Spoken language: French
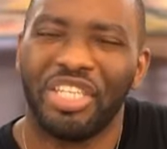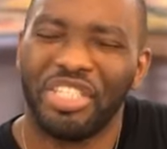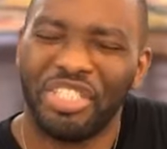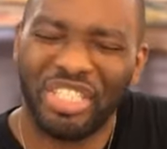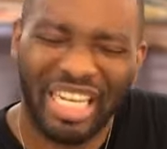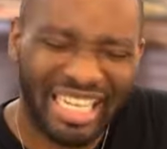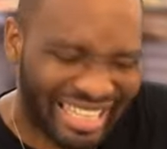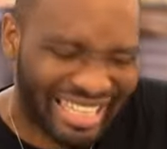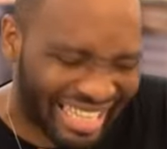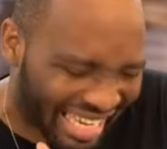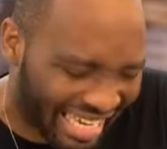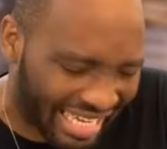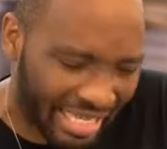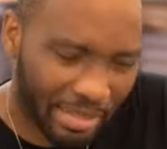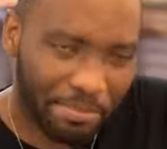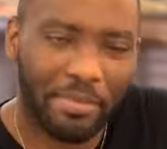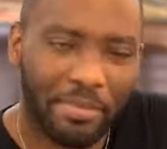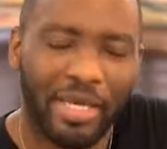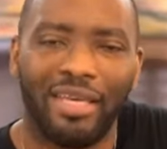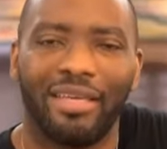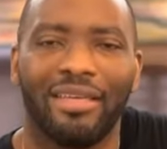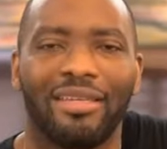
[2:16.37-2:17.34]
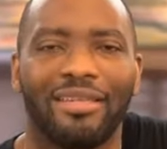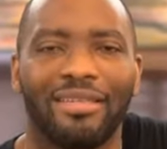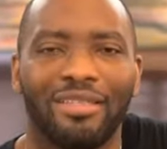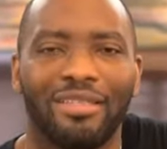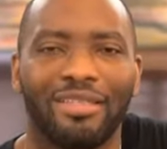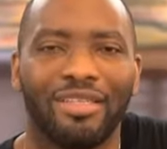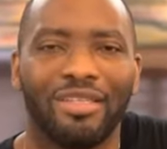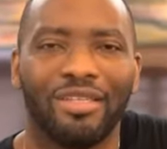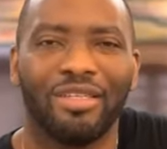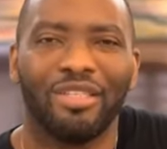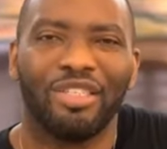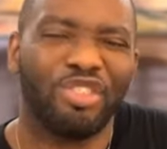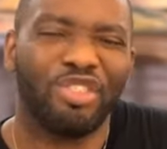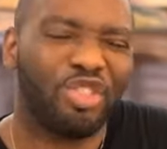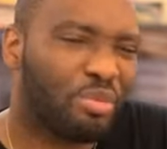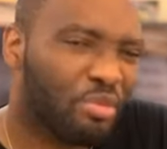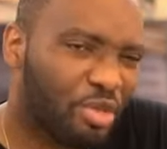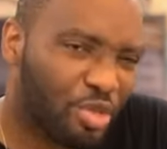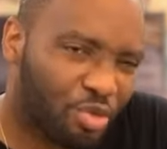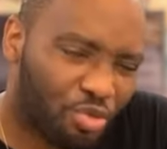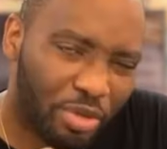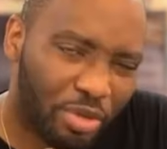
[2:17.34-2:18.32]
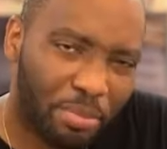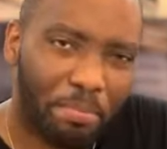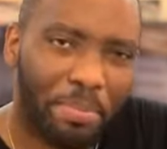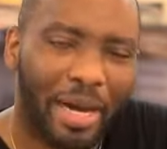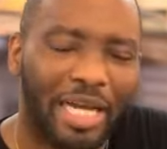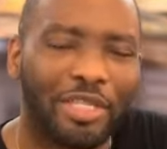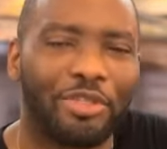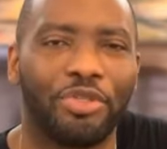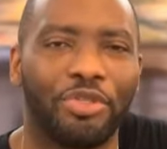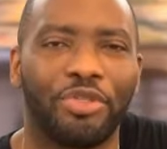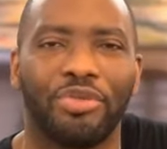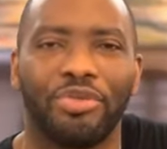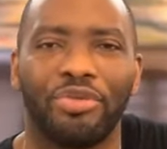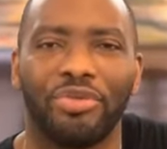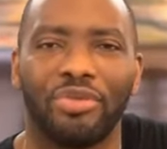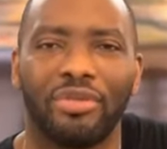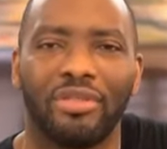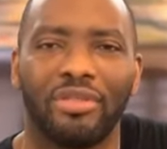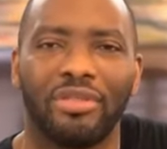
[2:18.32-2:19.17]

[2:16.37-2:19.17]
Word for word: J'ai trimé, je me suis battu,